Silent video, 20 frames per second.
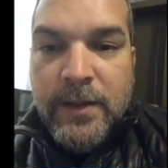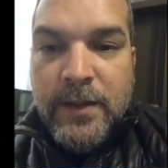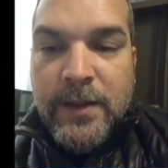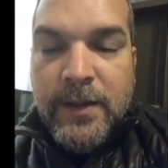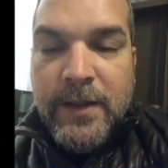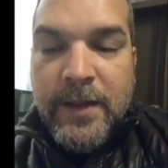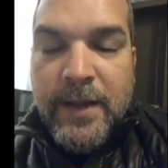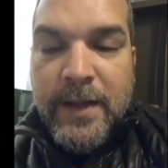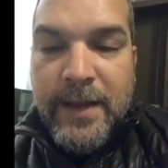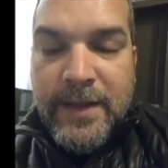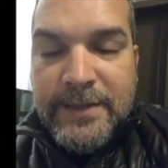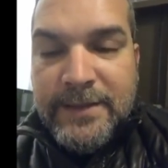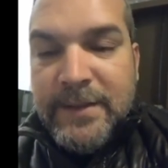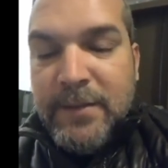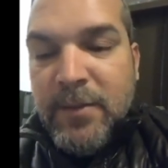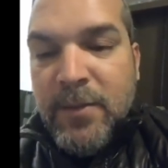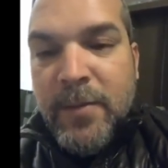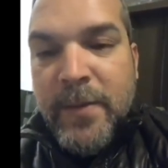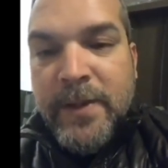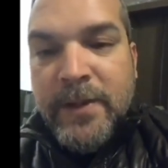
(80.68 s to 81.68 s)
En ese
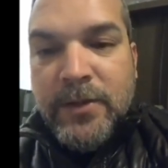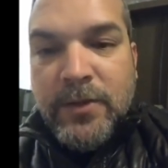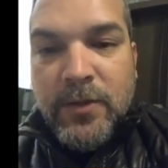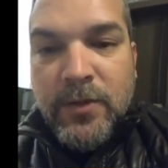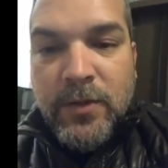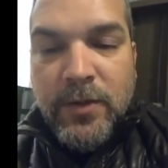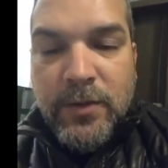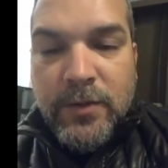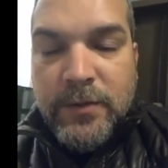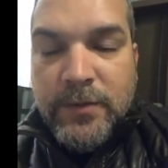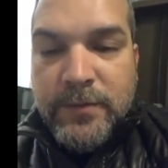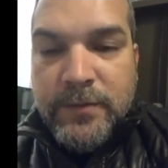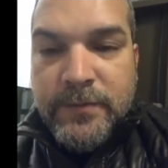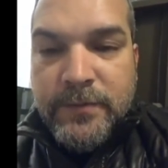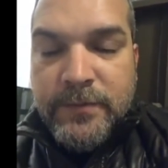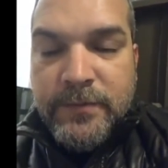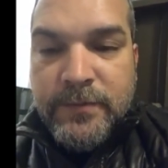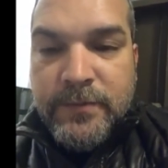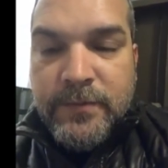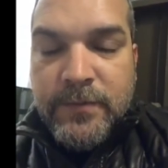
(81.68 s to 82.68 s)
momento,
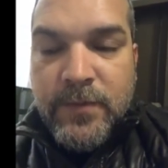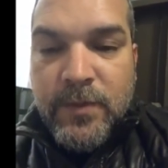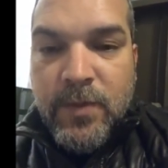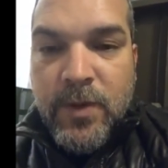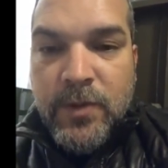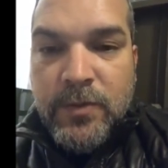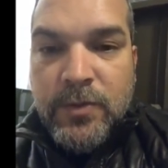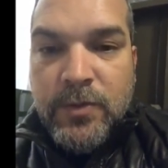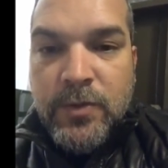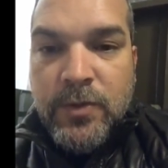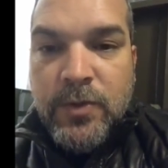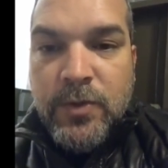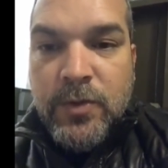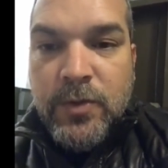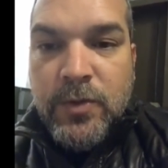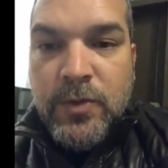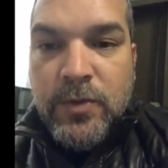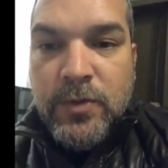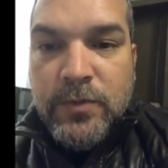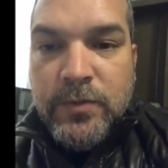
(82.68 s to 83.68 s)

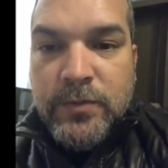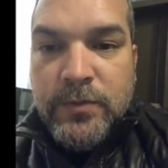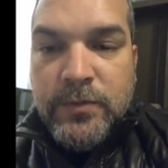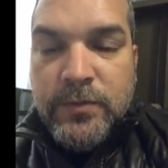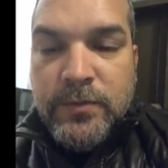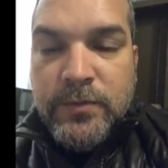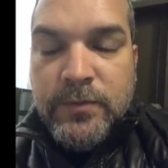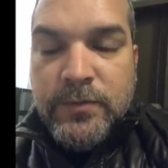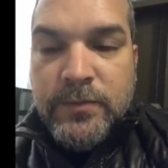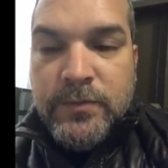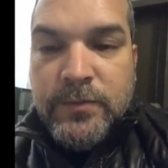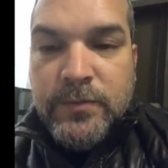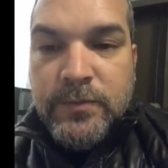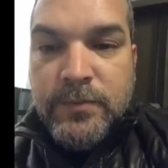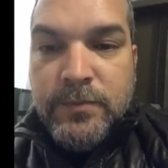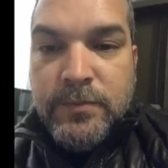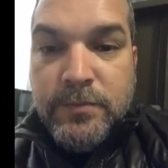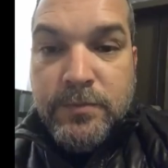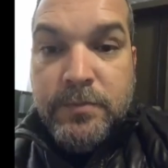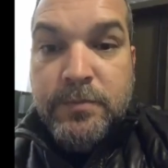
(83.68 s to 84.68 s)
cuando
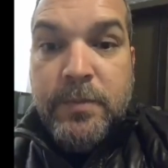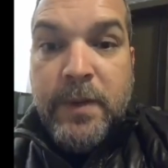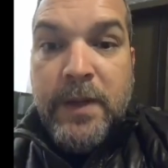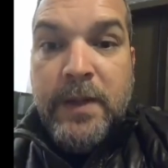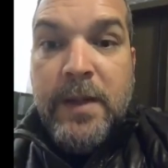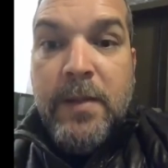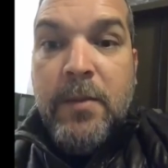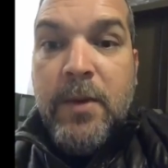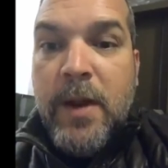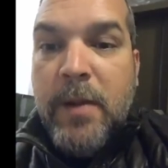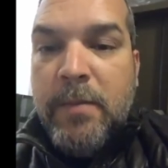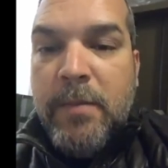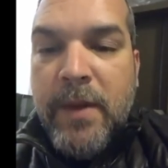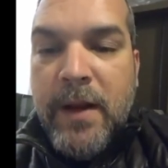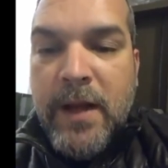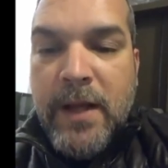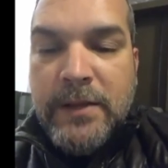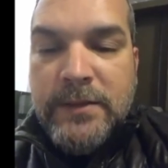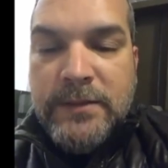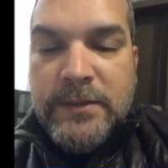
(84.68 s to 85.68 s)
perdemos la
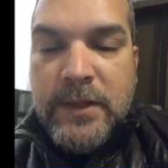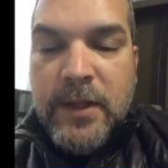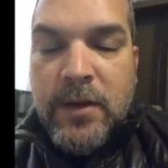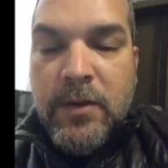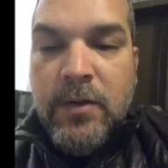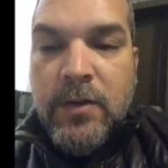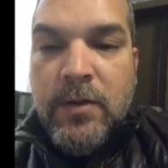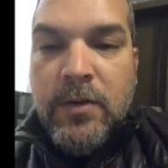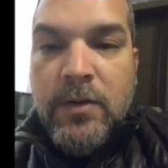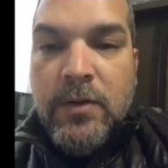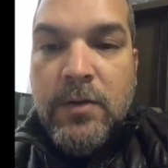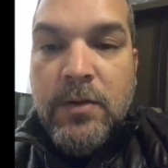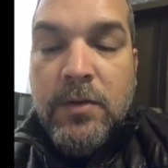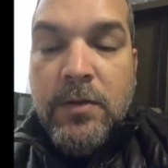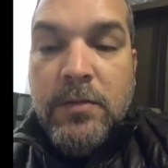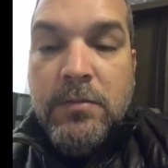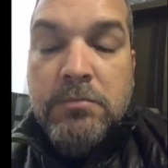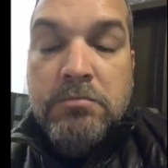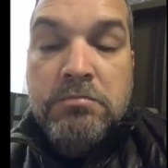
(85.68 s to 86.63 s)
esperanza o